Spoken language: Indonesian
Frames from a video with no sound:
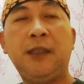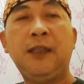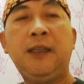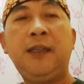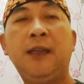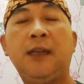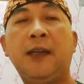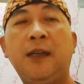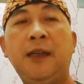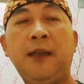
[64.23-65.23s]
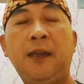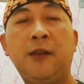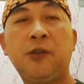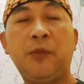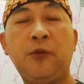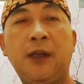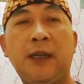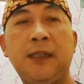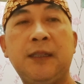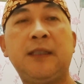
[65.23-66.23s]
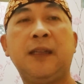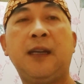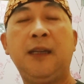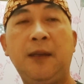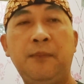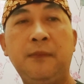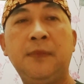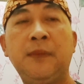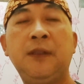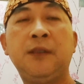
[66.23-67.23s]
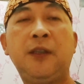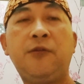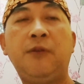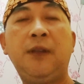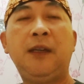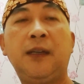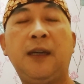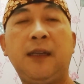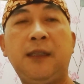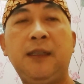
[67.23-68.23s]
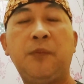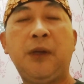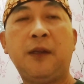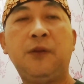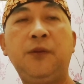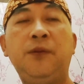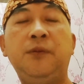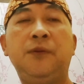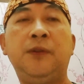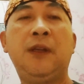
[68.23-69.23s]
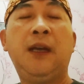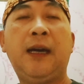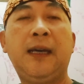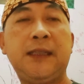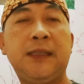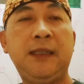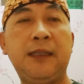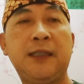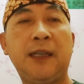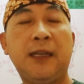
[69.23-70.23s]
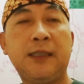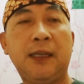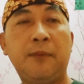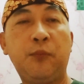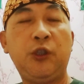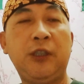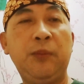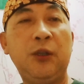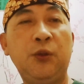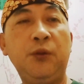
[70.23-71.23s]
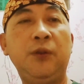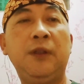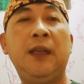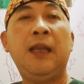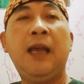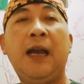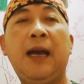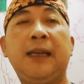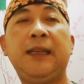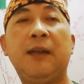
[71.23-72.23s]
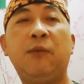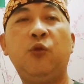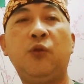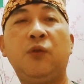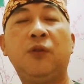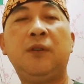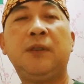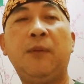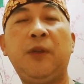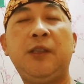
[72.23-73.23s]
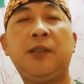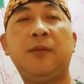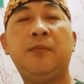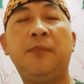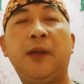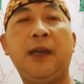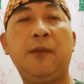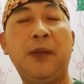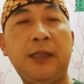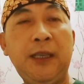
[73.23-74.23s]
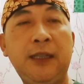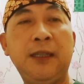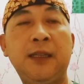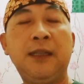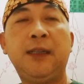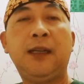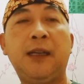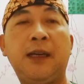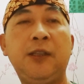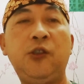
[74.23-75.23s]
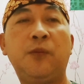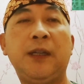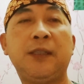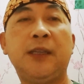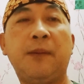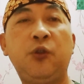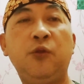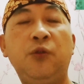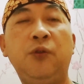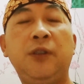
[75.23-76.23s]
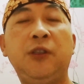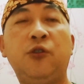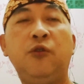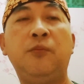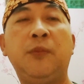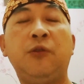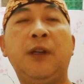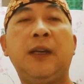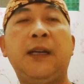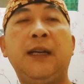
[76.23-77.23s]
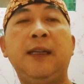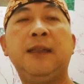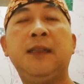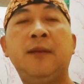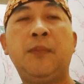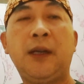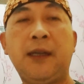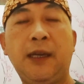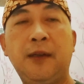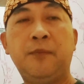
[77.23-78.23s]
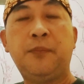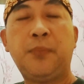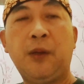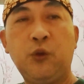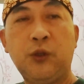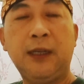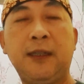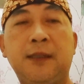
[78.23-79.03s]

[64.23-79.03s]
ini, anak-anak harus menggunakan seragam sesuai dengan hari yang berlaku, hari Senin, Selasa putih biru, hari Rabu, Kamis pakaian batik, dan hari Jumat, Sabtu itu menggunakan pakaian pramuka.